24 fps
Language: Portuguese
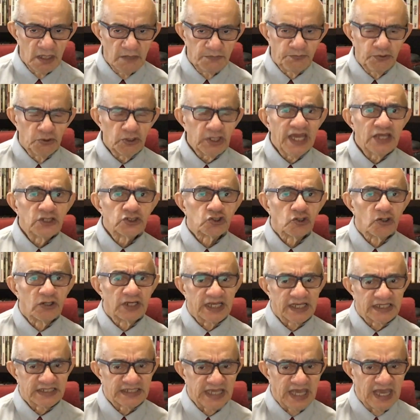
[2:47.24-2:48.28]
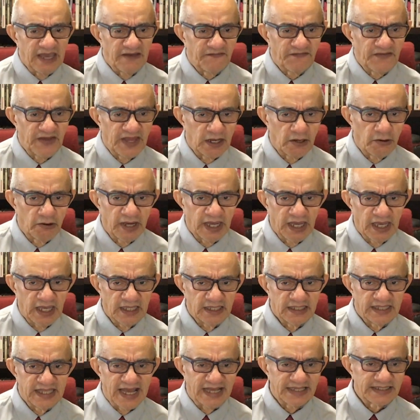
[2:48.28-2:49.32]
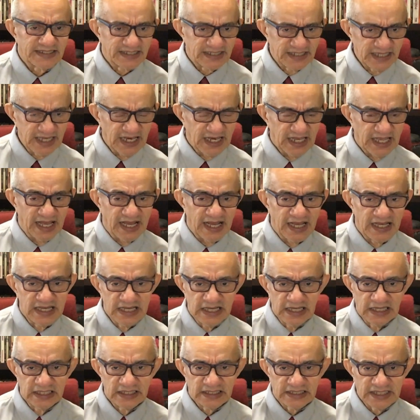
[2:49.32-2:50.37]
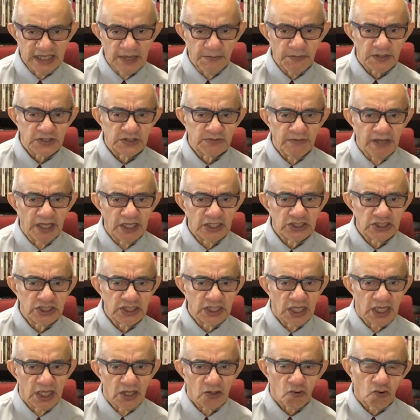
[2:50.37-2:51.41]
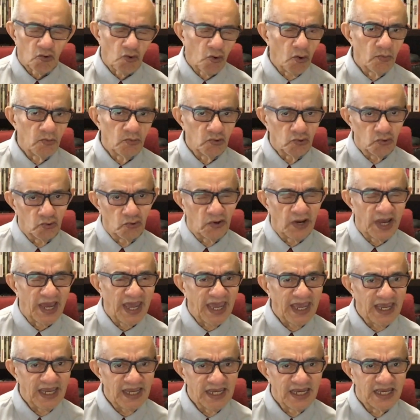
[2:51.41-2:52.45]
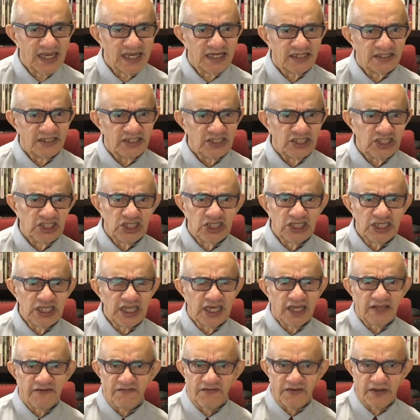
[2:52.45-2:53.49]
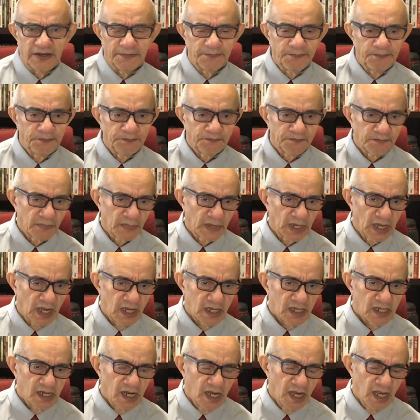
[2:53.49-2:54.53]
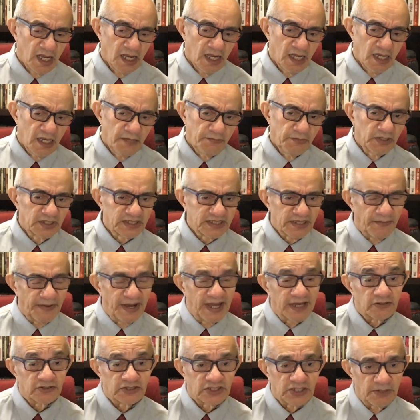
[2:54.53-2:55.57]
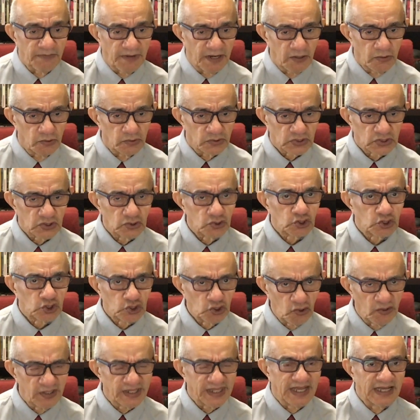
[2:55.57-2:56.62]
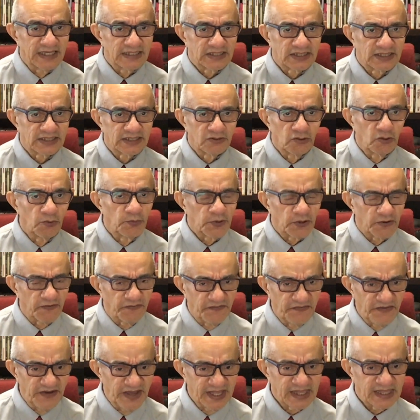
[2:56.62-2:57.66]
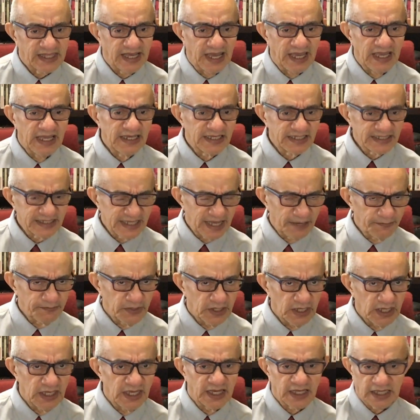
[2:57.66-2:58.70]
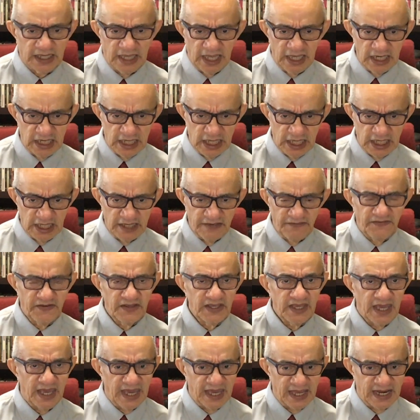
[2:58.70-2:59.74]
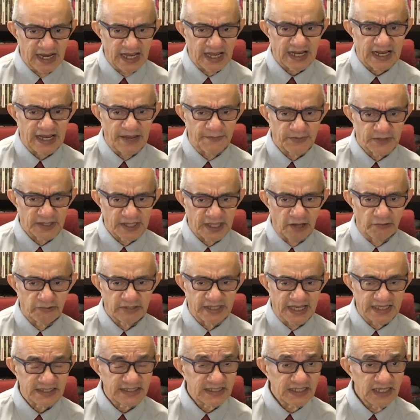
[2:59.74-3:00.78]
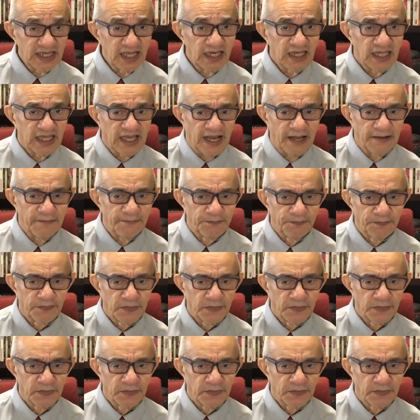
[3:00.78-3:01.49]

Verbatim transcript: Por que Jonas se refere ao rei da Síria simplesmente como o rei de Nínive. Meus amados irmãos, Jonas, o profeta, ele sabia que Nínive era a capital da Síria.